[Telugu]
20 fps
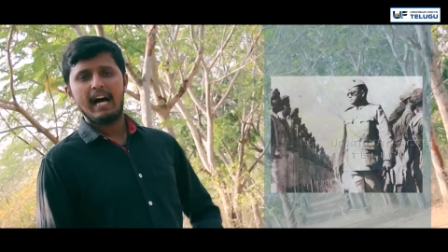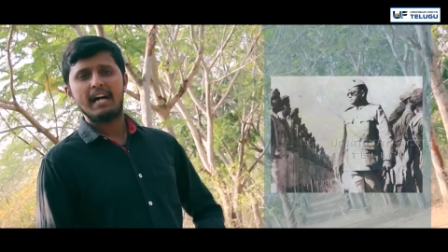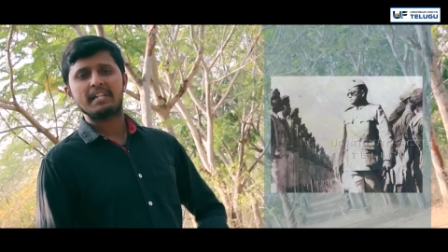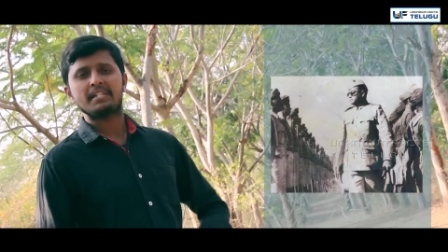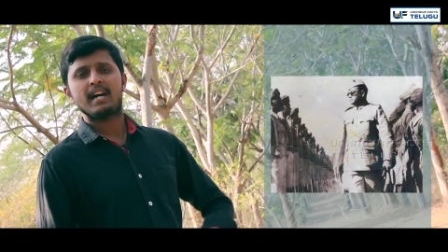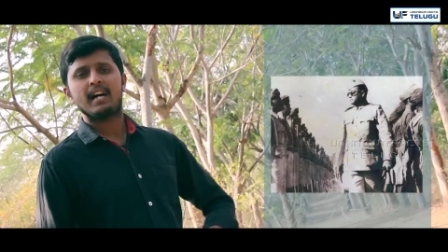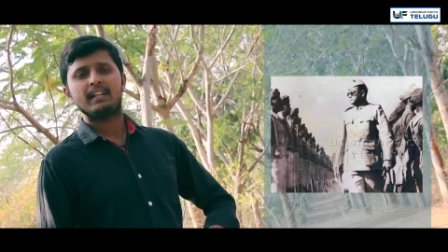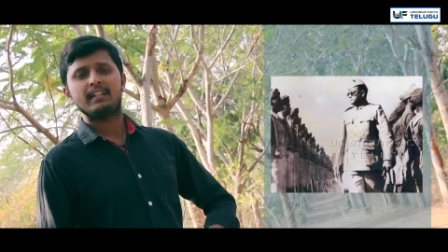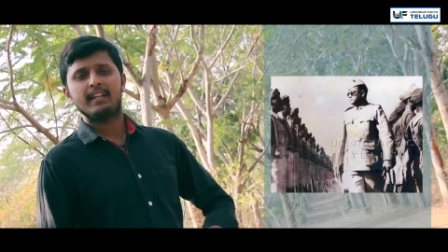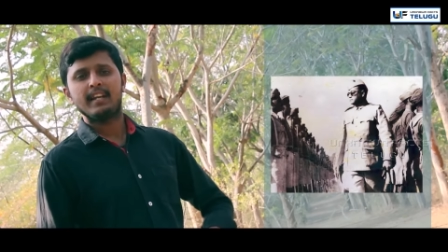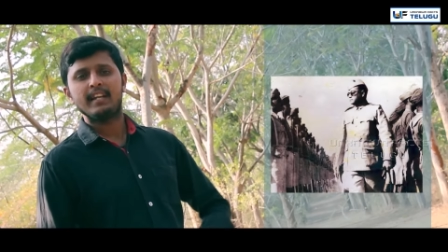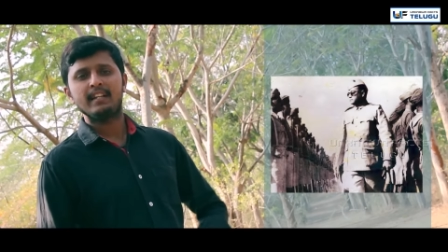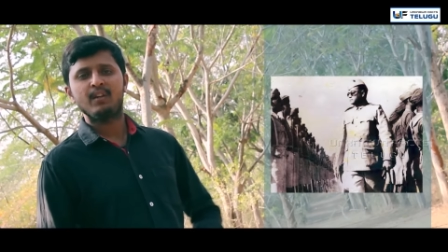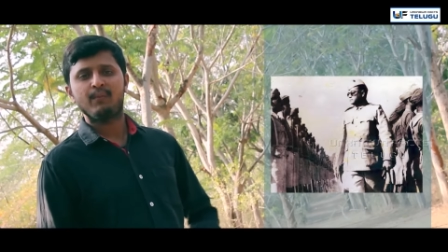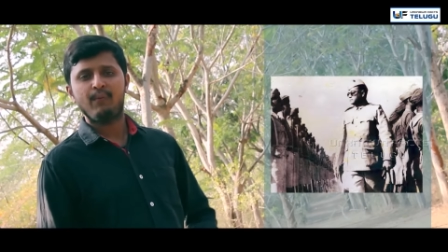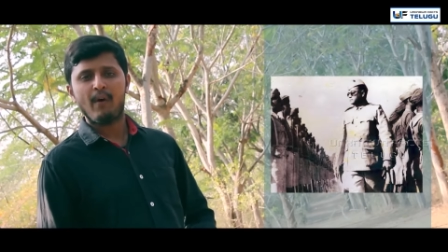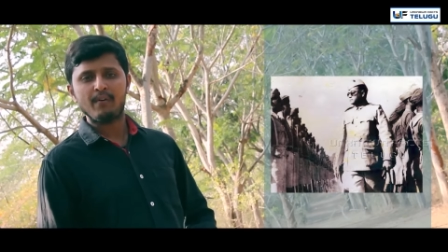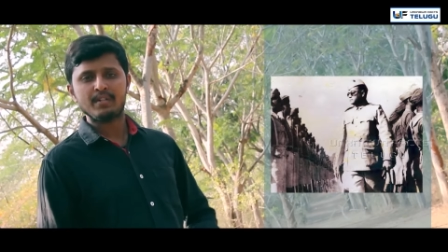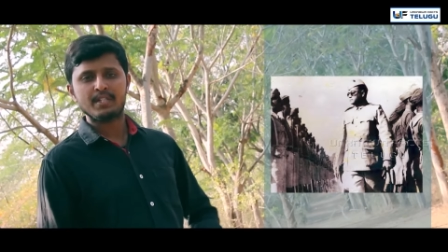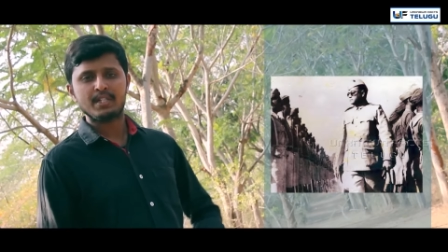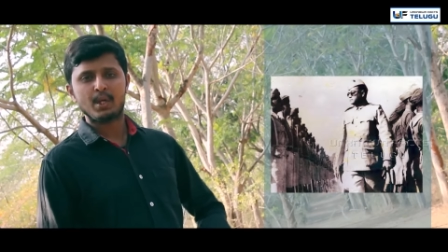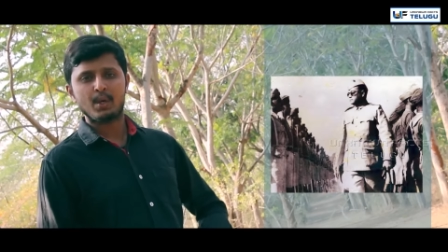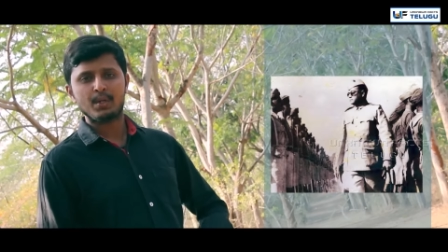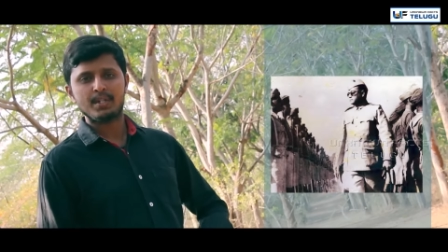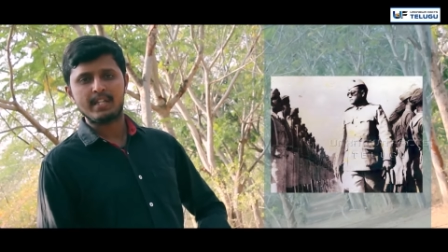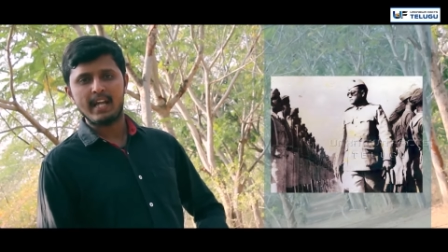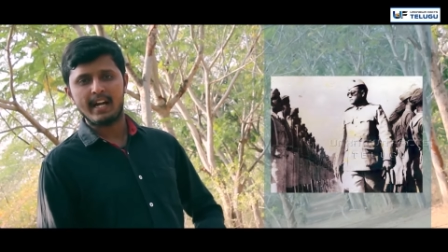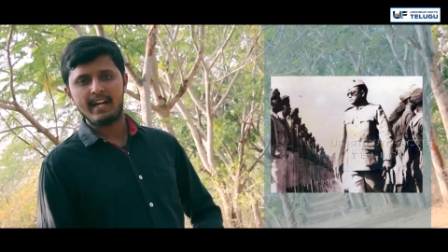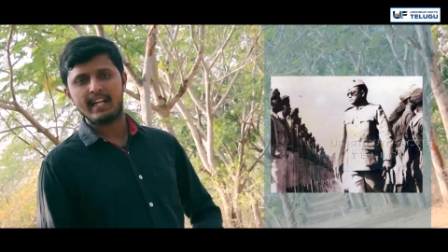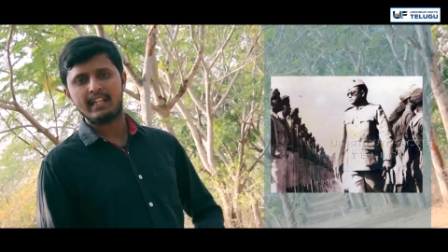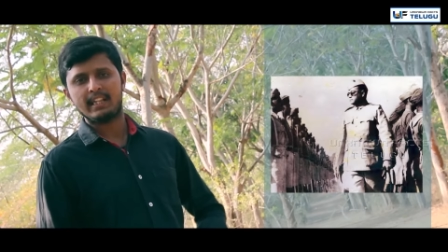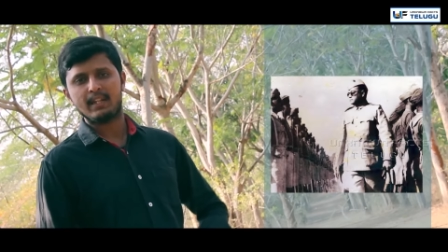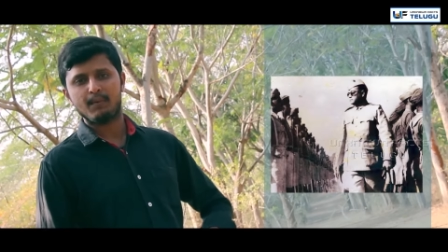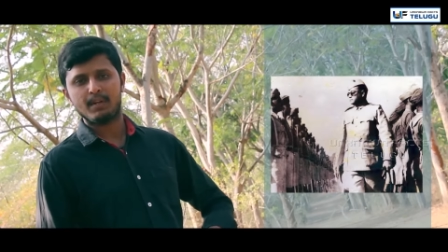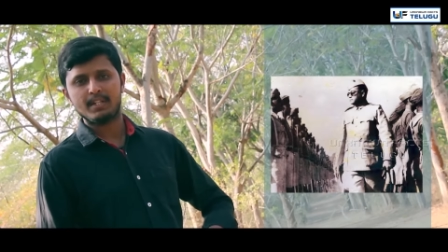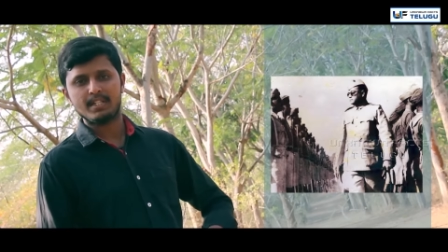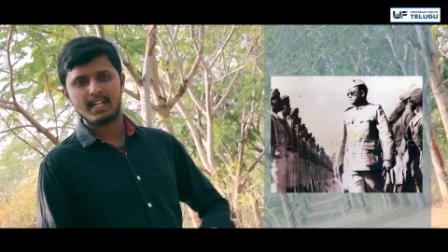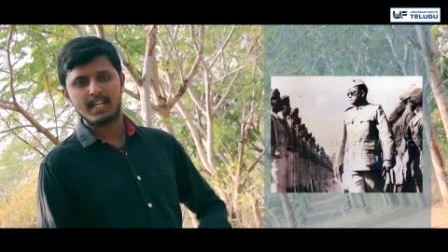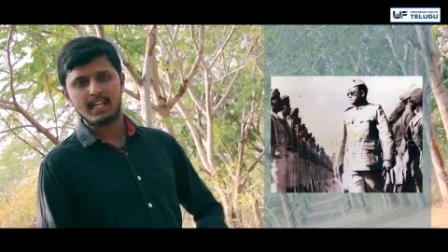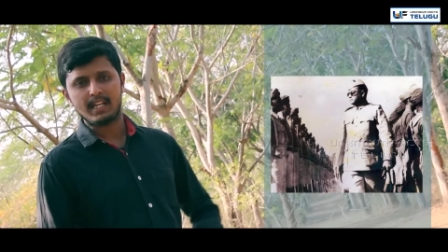ఆజాద్ హింద్ ఫౌజ్తో దండెత్తి
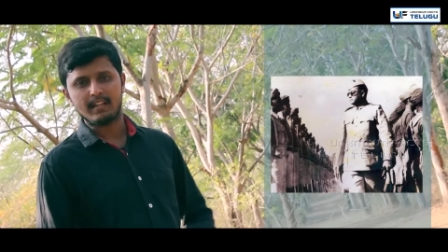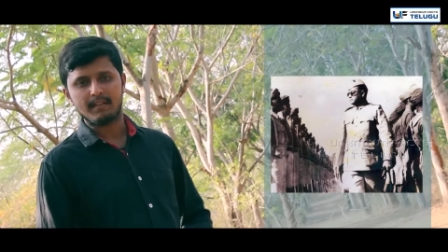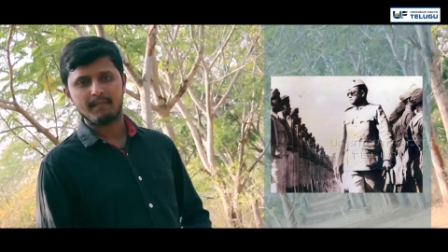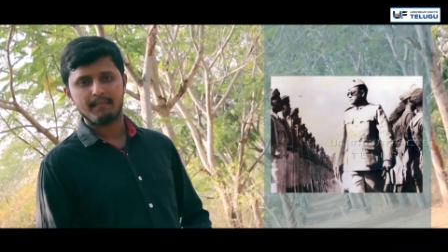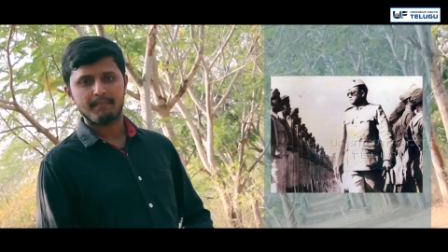వచ్చి